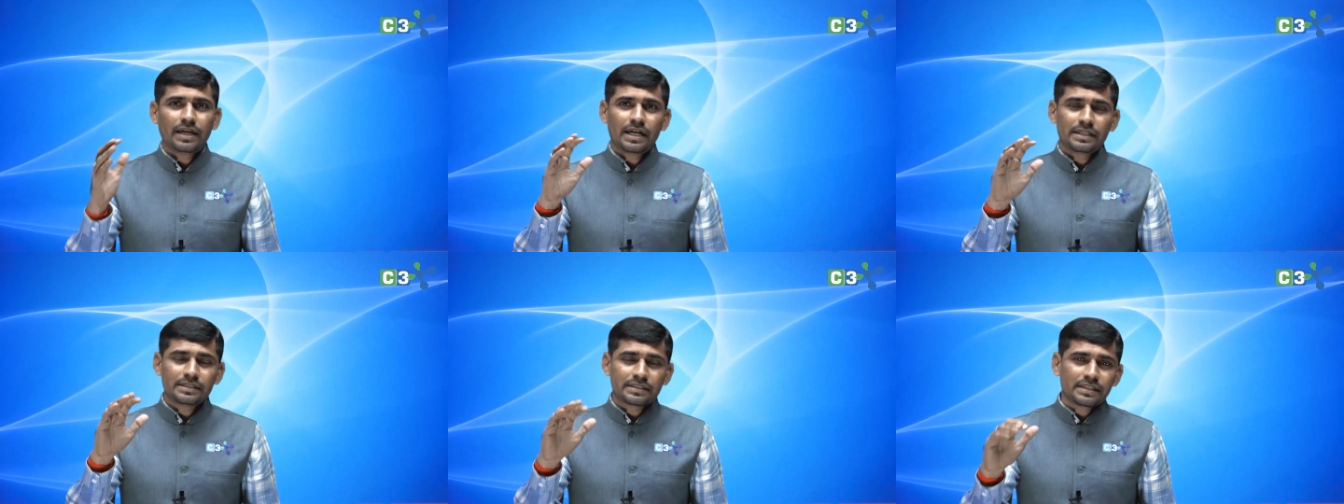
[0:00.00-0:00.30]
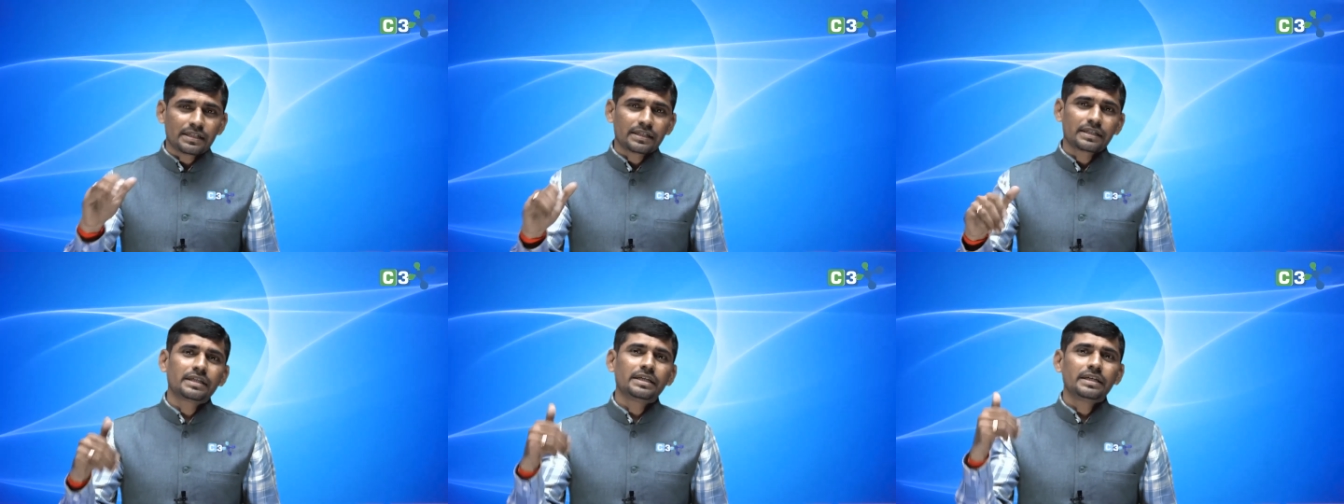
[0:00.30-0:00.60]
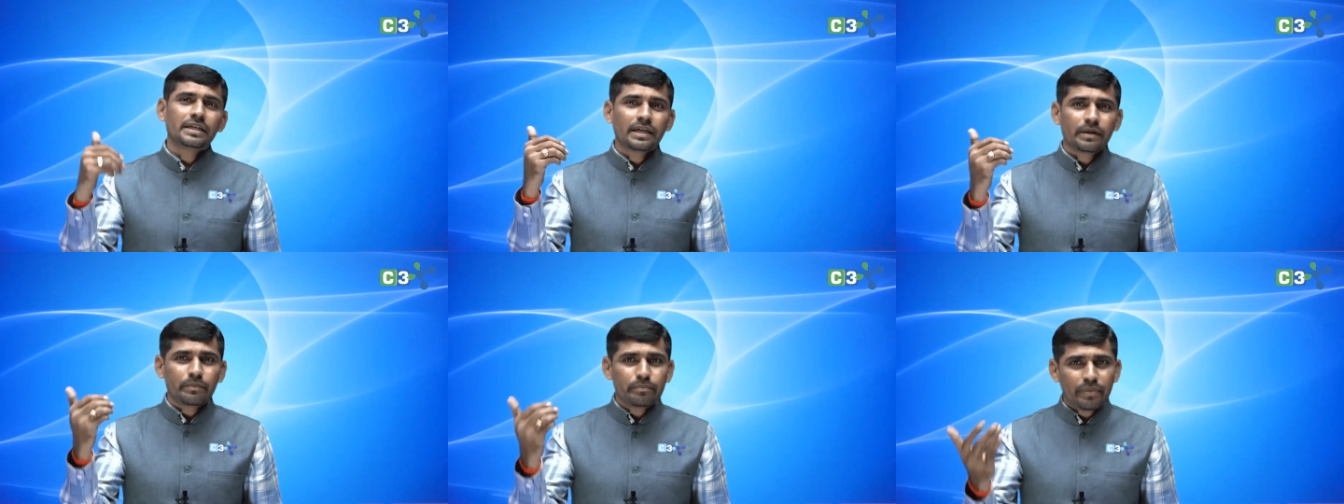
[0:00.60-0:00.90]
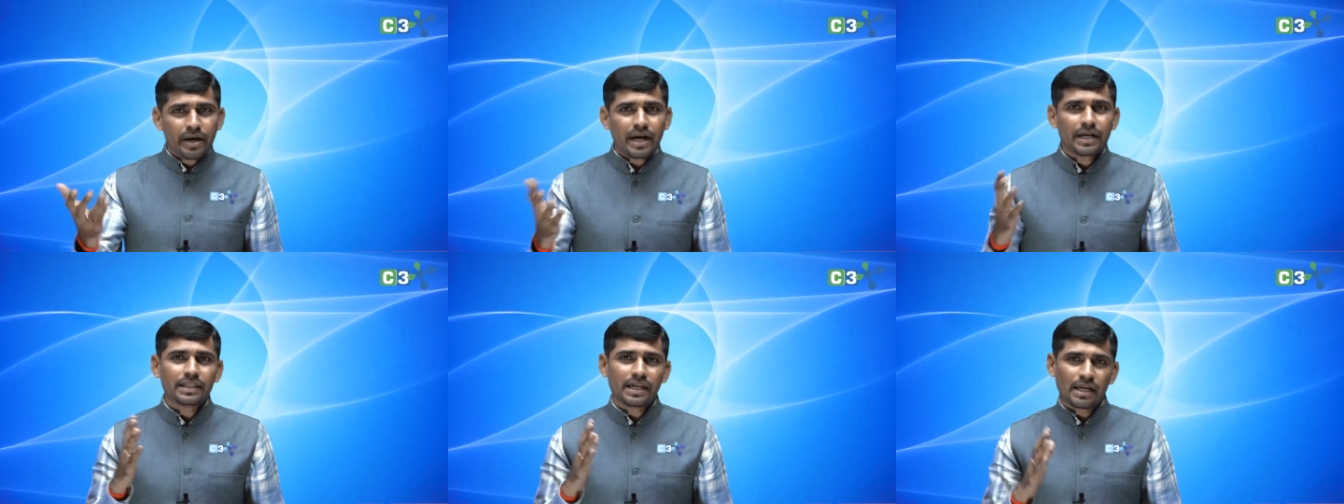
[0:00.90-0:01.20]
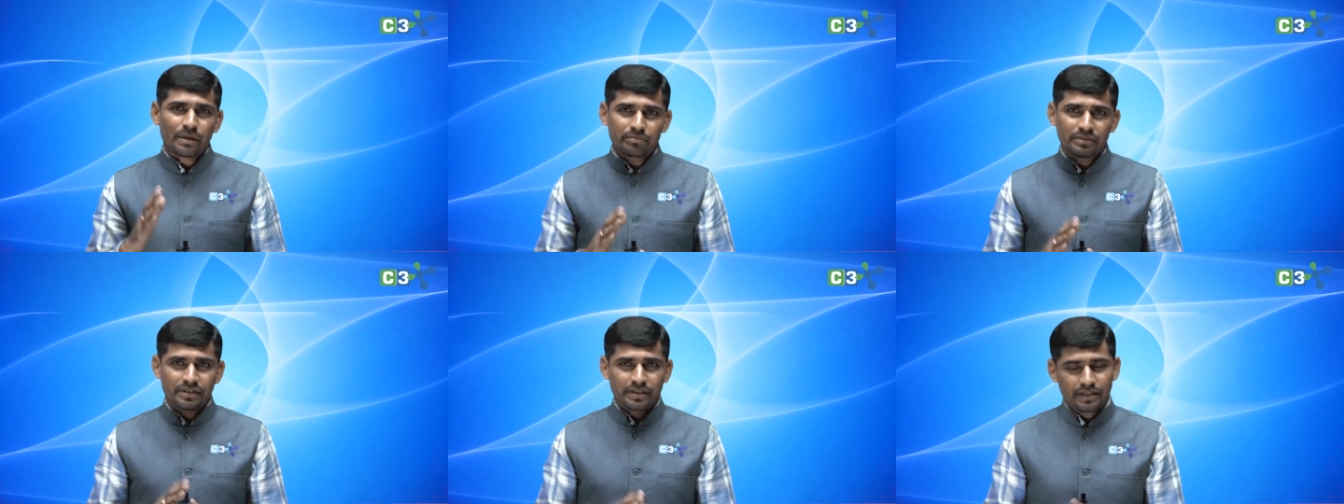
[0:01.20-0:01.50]
आंसर की के बाद
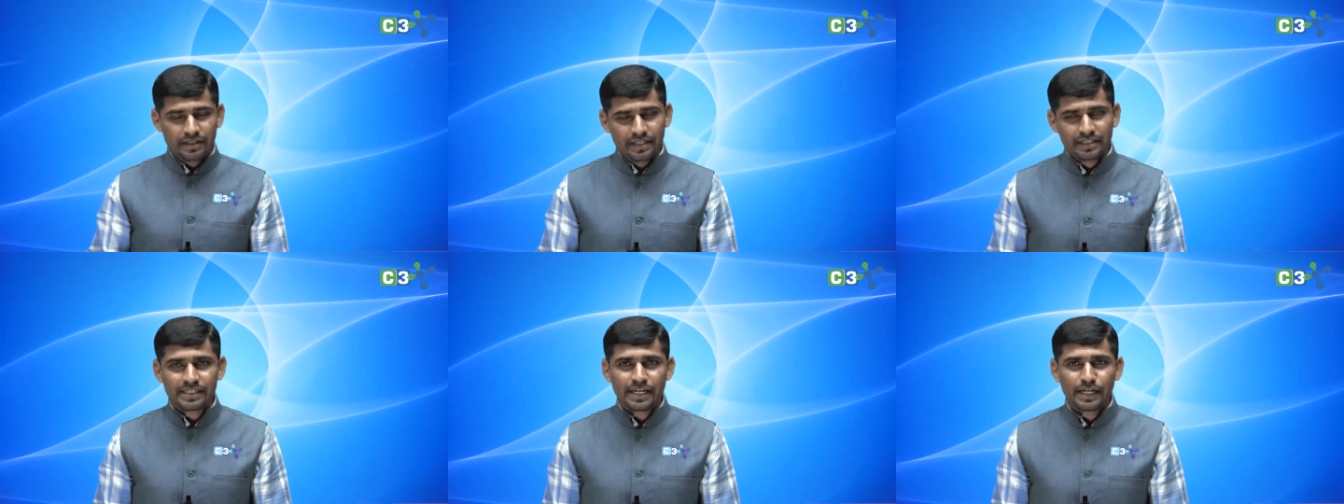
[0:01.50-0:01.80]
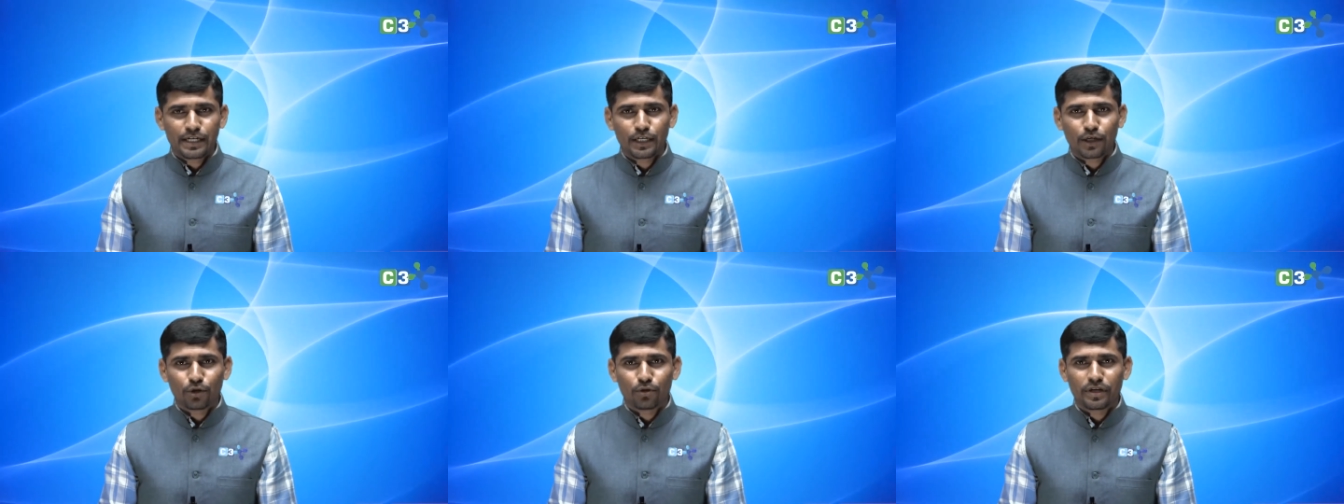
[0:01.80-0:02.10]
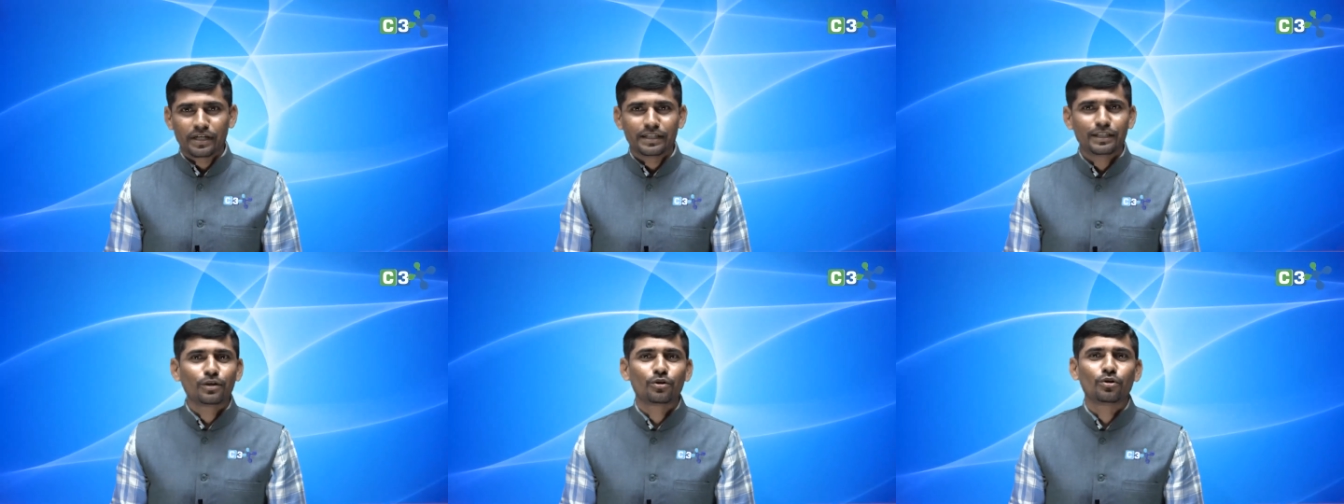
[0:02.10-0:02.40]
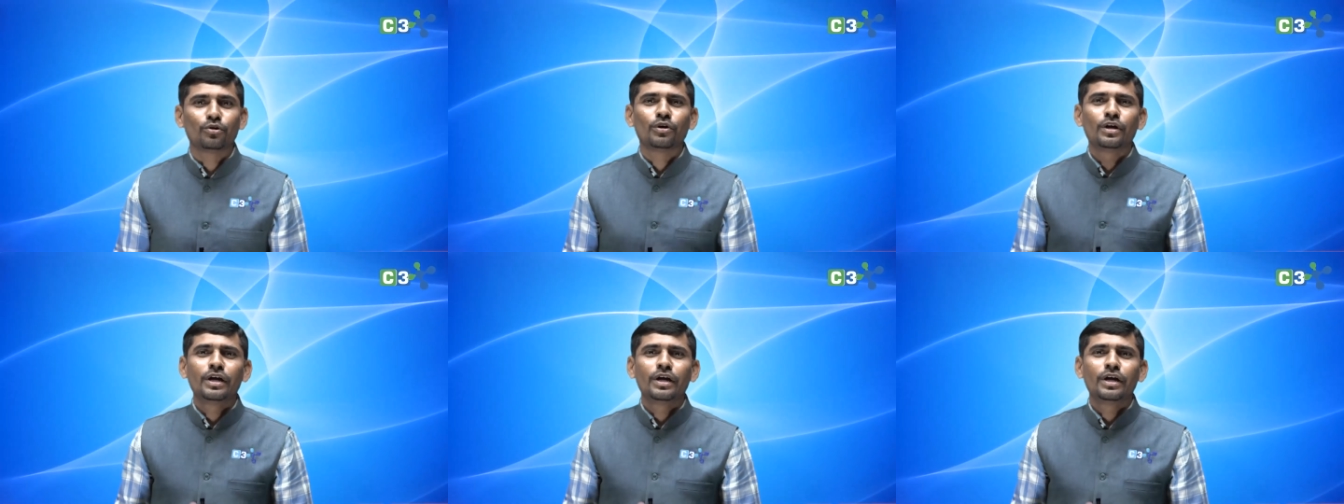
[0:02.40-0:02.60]
आप डिसाइड करोगे देखो